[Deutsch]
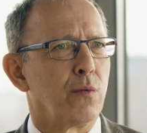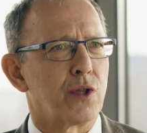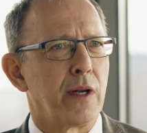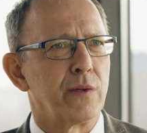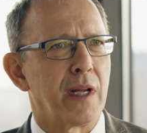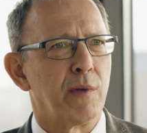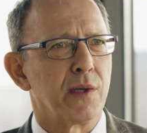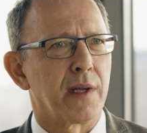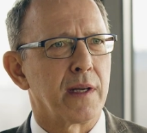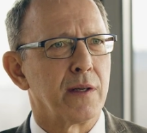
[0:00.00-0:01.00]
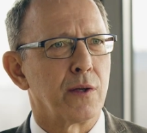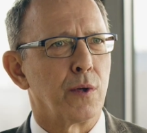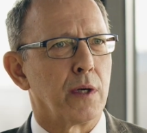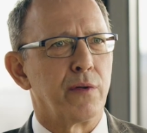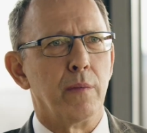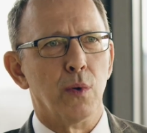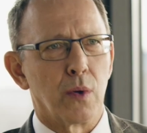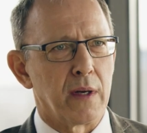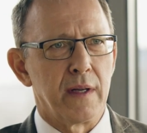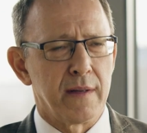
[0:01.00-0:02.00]
Vorstellungen demonstriert oder für
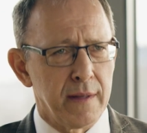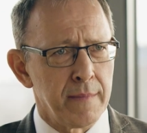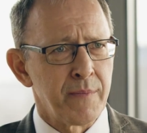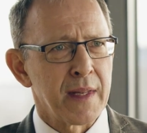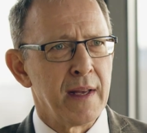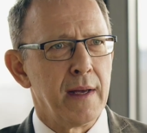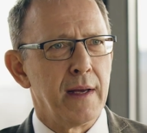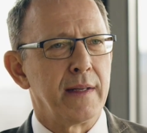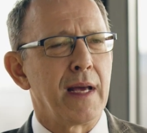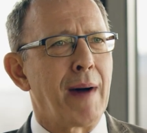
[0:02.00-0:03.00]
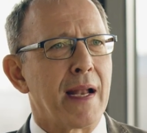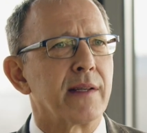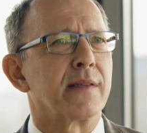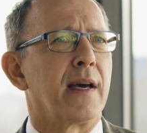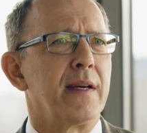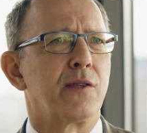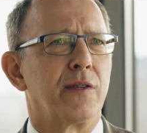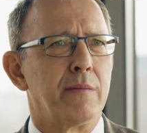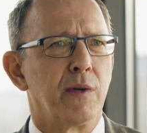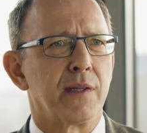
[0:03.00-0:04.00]
bürgerliche, ja. Äh, die haben alle das Recht zu
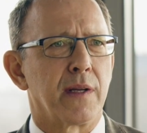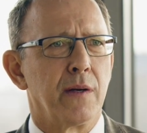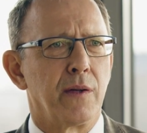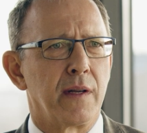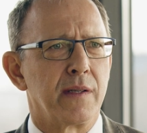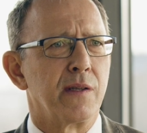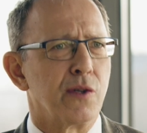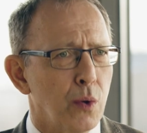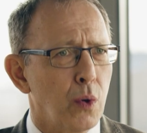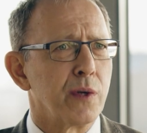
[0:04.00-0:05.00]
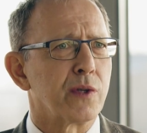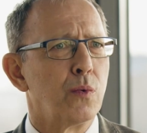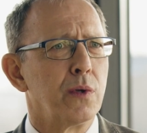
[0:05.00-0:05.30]
demonstrieren und das ist ein so hohes